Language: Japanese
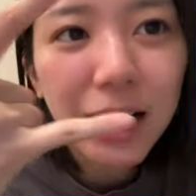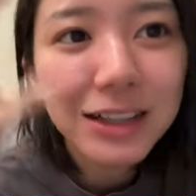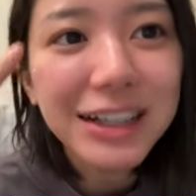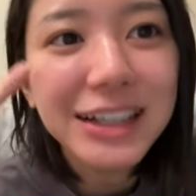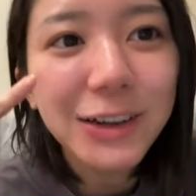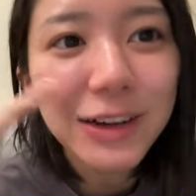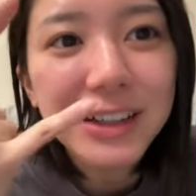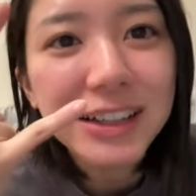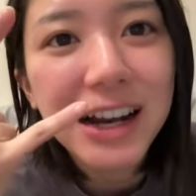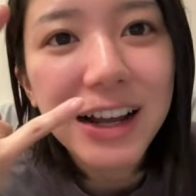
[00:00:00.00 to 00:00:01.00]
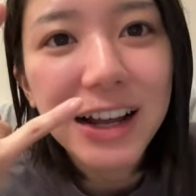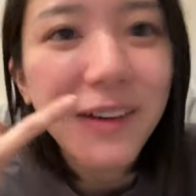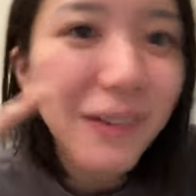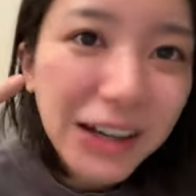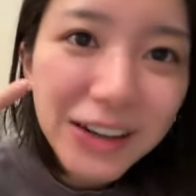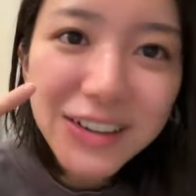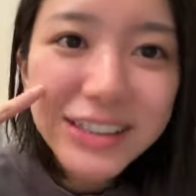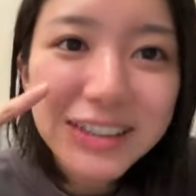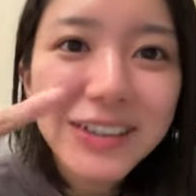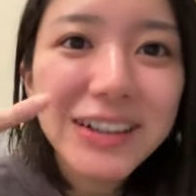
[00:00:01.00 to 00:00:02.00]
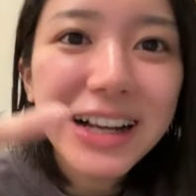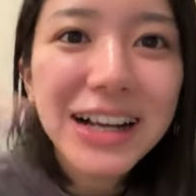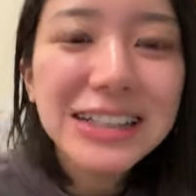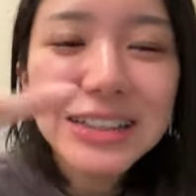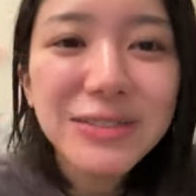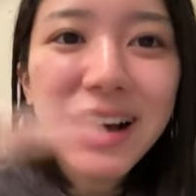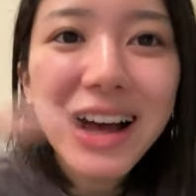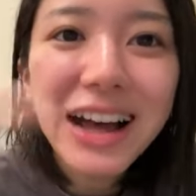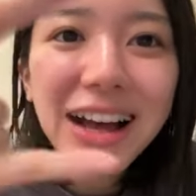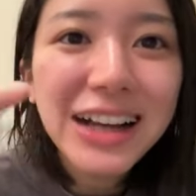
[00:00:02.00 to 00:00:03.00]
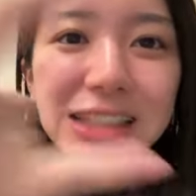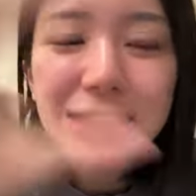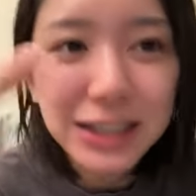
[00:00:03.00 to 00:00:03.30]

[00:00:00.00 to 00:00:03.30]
ぜひよかったら応援よろしくお願いします。